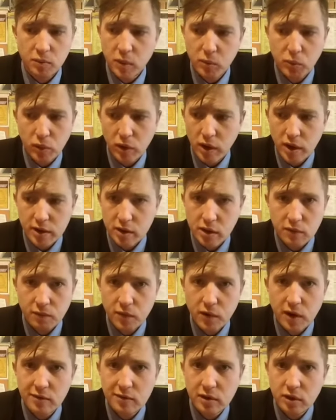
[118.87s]
популярная
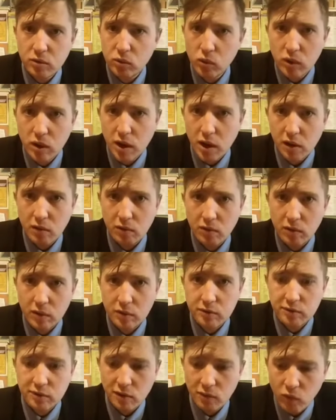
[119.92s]
фраза от лукавого.
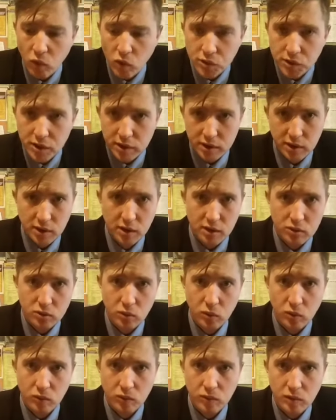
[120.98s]
Сегодня ты
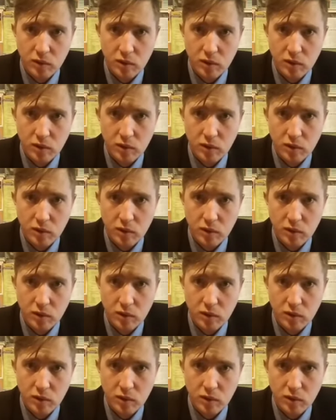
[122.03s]
готов.